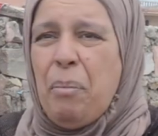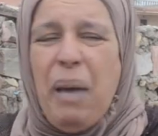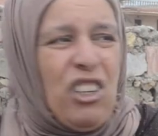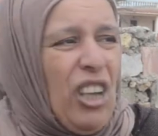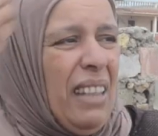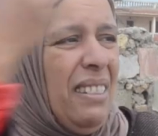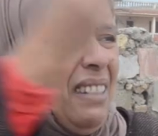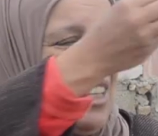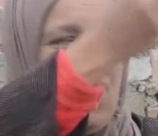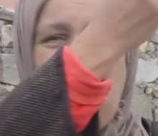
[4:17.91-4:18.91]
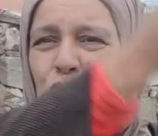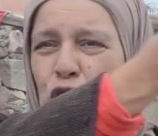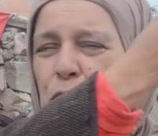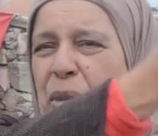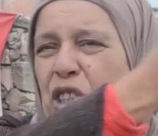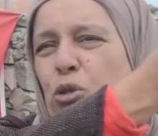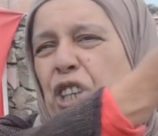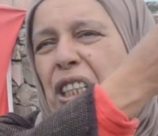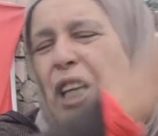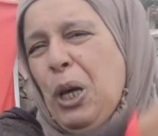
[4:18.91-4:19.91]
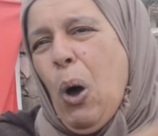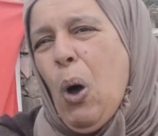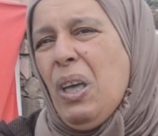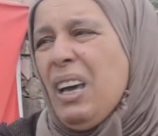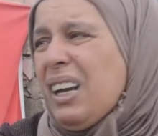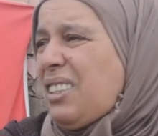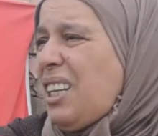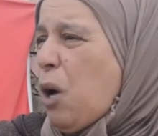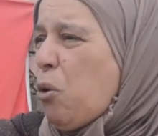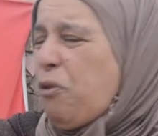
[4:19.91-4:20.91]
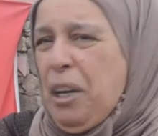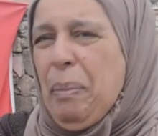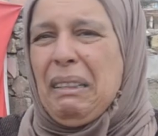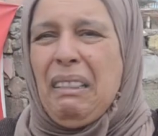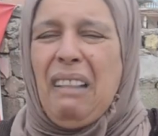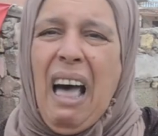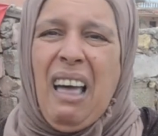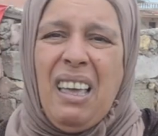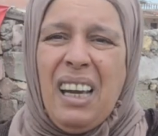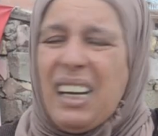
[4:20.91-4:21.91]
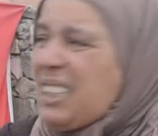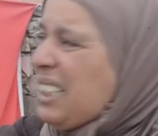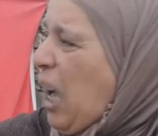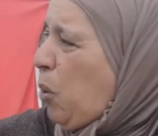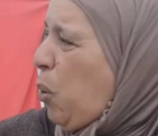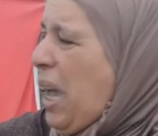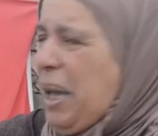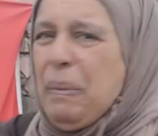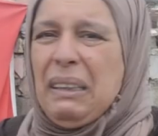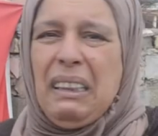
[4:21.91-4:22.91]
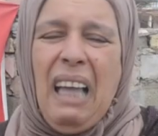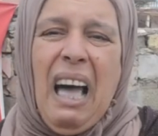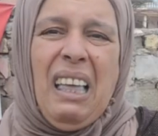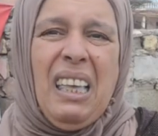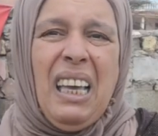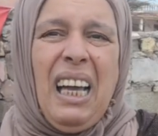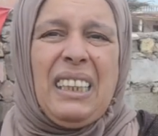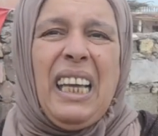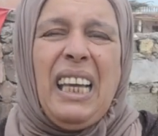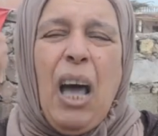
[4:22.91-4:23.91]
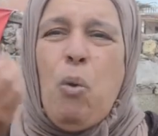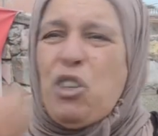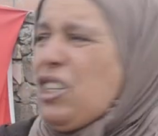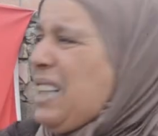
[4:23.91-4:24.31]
باش هاد الناس يشوفوا شنو تيديروا راه تياكلوا في عباد الله راه تيضحكوا على عباد الله عطينا واش